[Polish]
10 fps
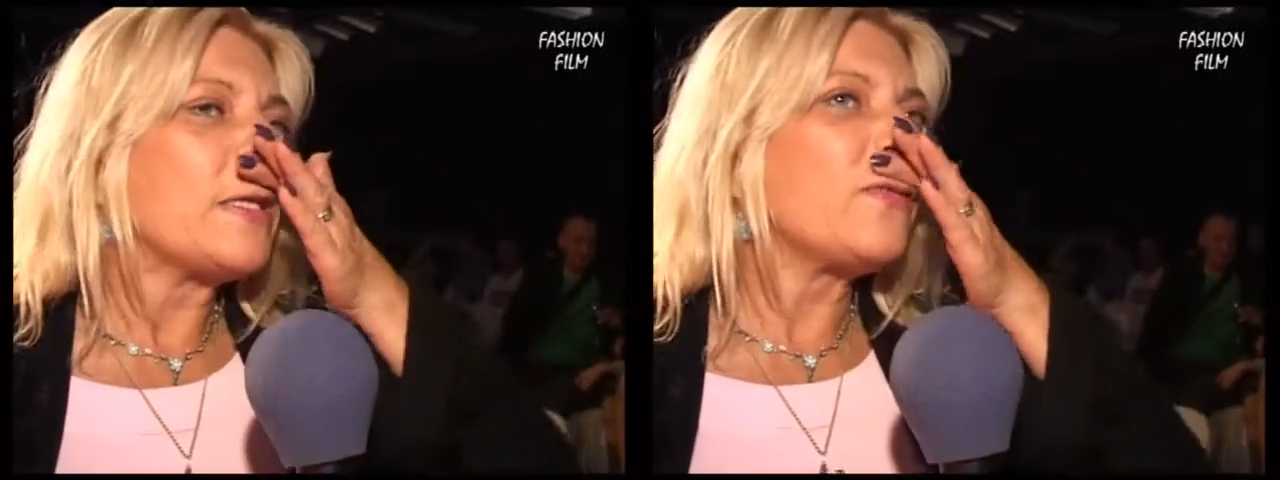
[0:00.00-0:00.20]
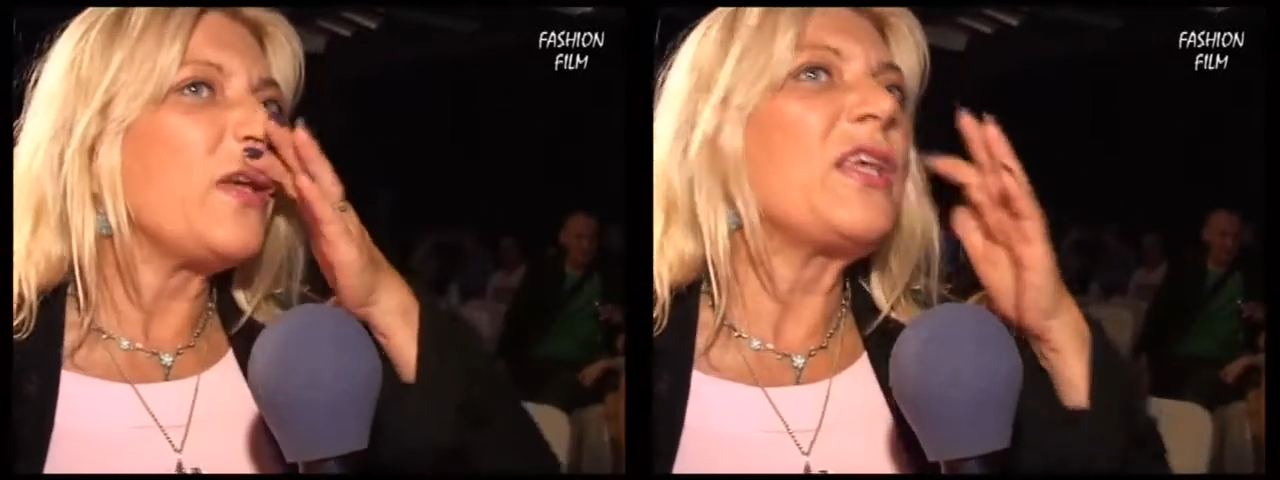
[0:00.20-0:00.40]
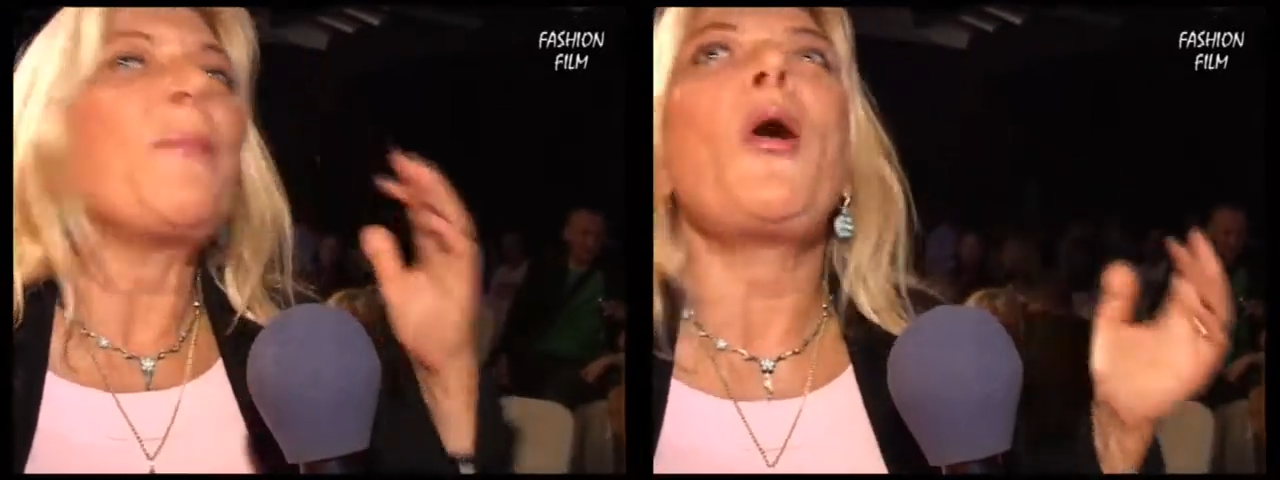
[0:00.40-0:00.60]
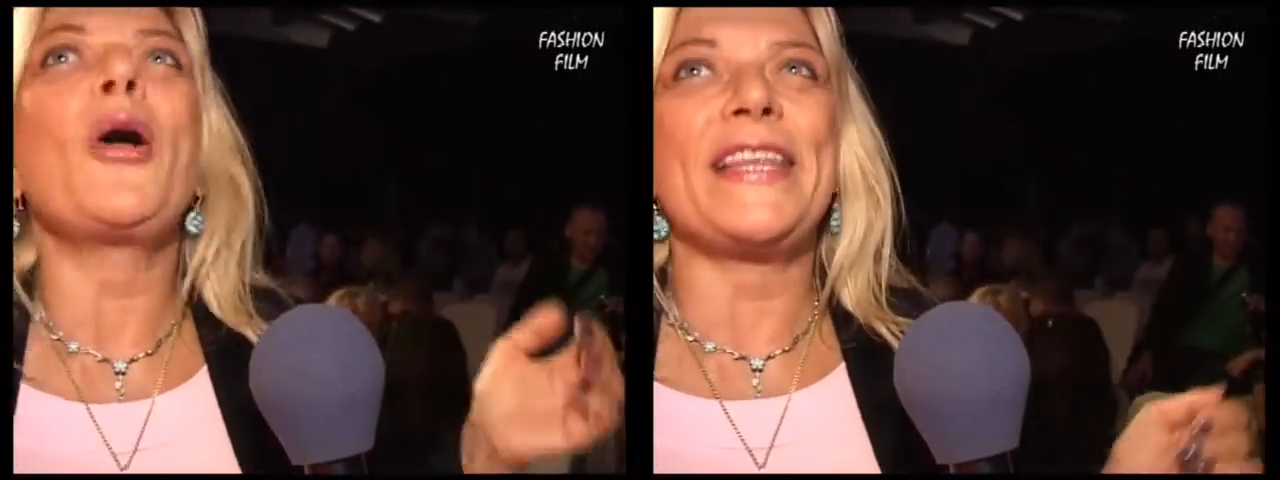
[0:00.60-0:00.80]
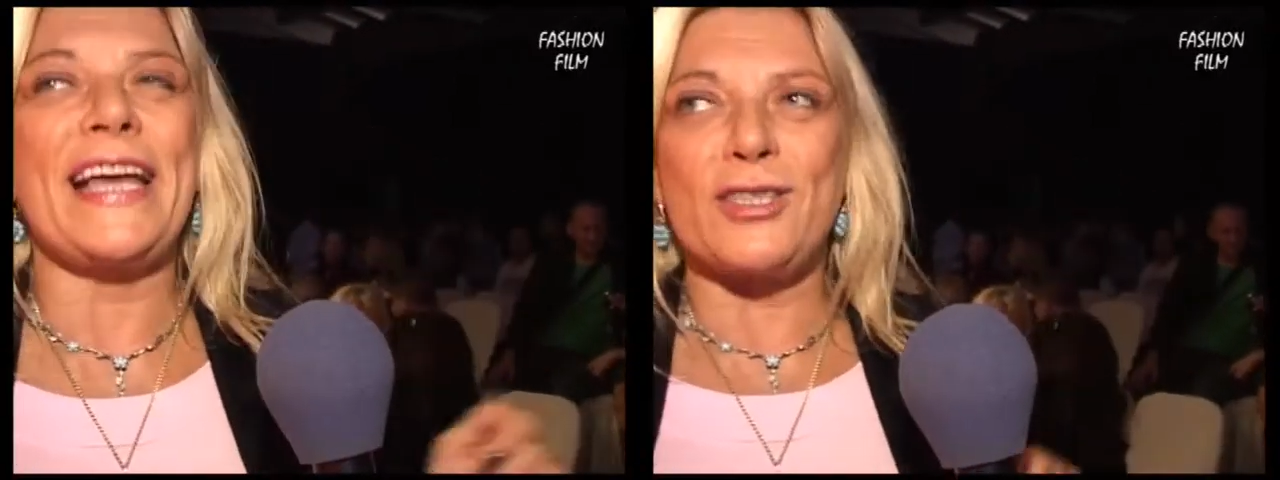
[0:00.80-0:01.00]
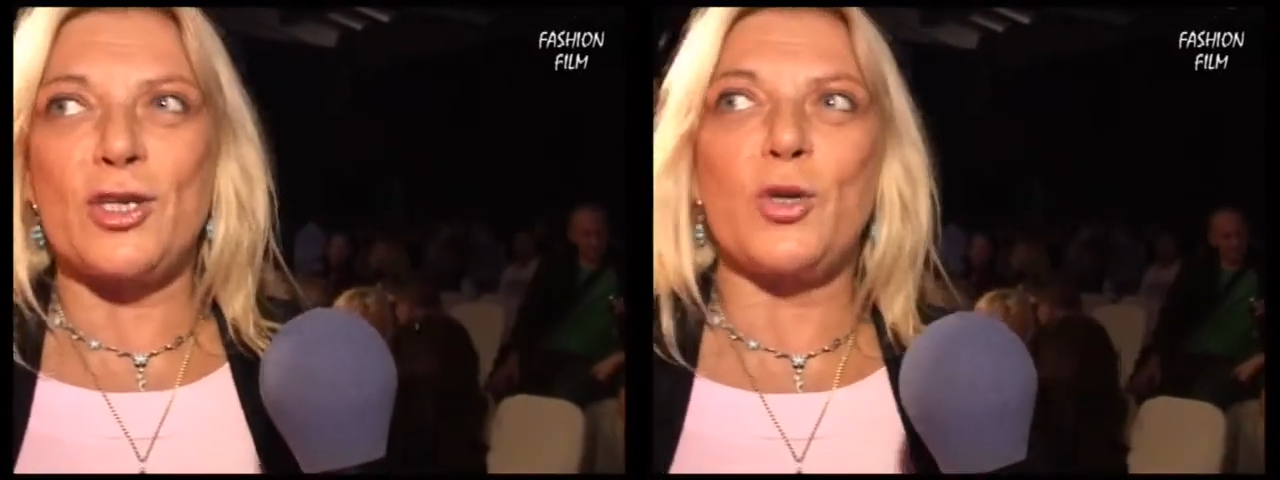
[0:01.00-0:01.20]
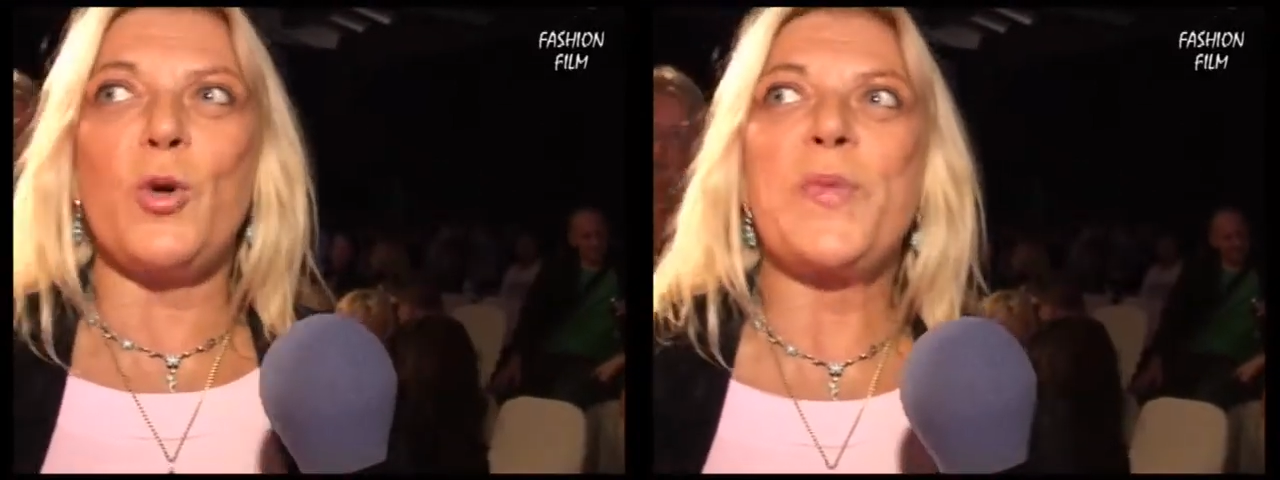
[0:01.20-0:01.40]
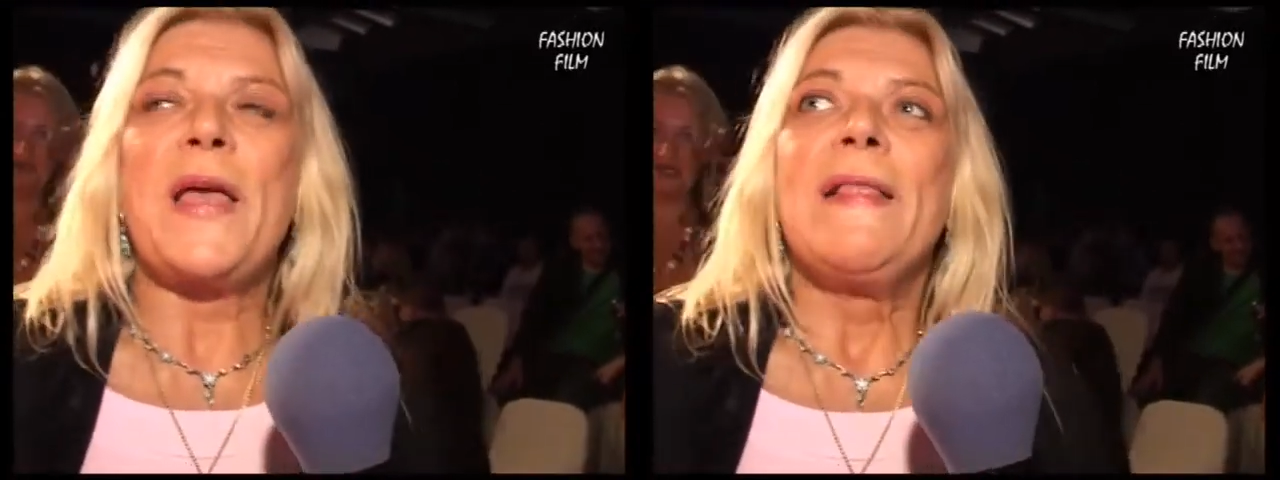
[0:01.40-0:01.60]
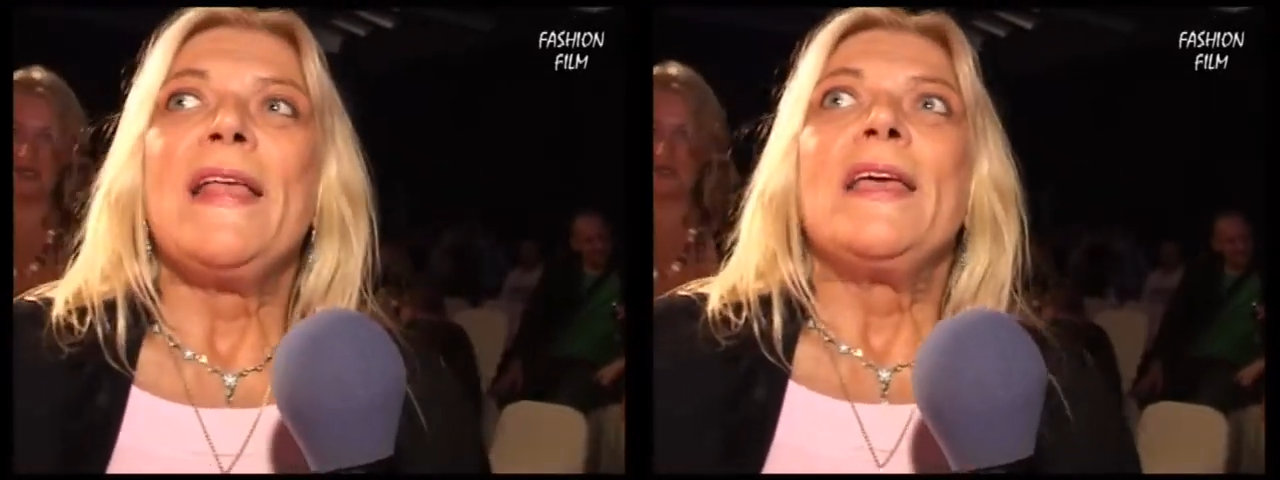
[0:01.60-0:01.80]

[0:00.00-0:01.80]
więc mnie nie mogę tak coś kupić.